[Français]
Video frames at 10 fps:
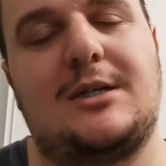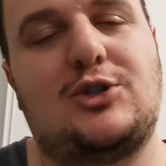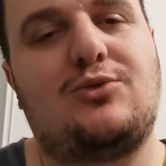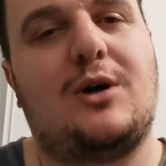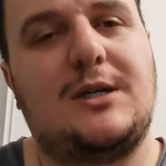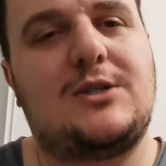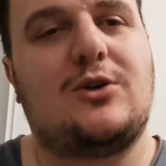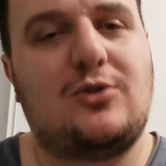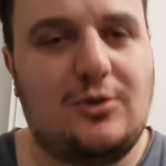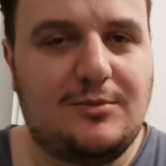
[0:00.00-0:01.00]
Les joueurs, ils
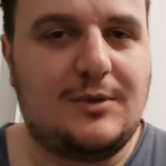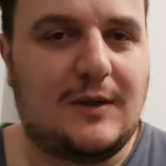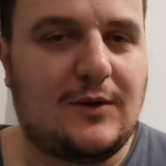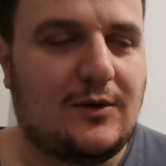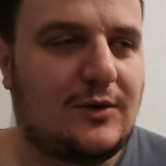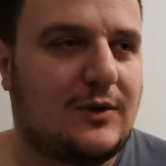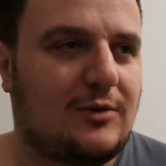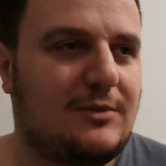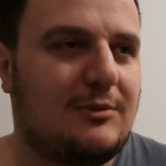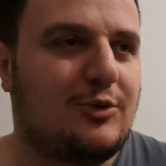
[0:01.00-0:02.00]
sont, ils, sont, ils
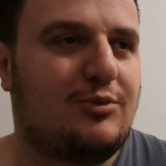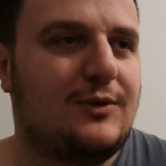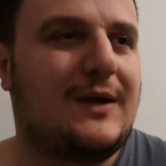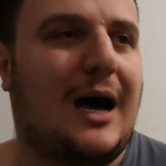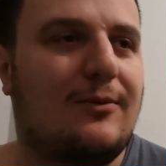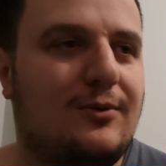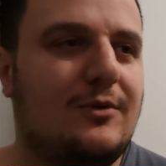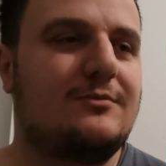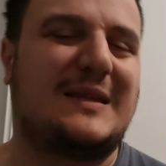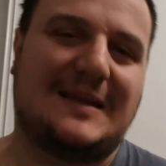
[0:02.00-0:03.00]
sont mis un peu plus à
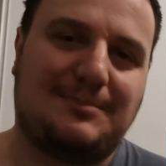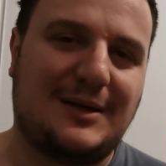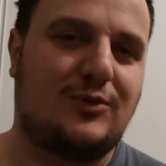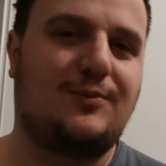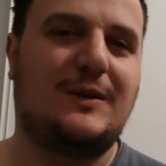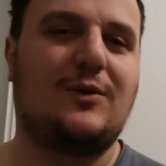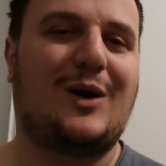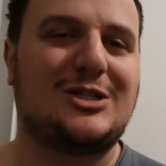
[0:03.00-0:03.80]
fond, mais c'est pas suffisant.